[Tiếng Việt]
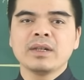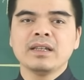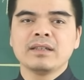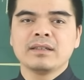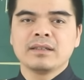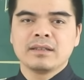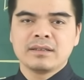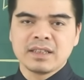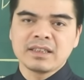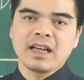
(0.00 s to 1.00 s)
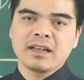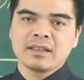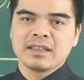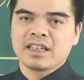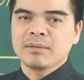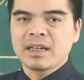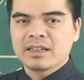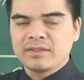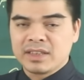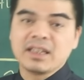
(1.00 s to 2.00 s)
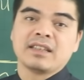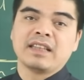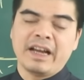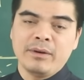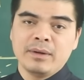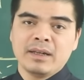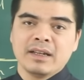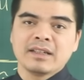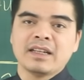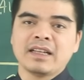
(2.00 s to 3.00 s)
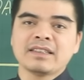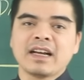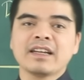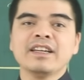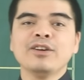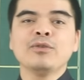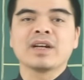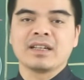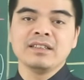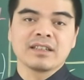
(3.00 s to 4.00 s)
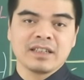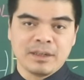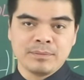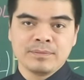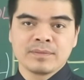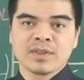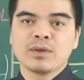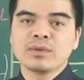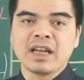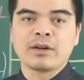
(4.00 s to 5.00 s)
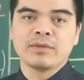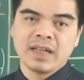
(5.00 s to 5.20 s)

quyết định chính xác thì các bạn cần phải tỉnh táo để đánh giá cái ưu và cái nhược điểm cụ thể của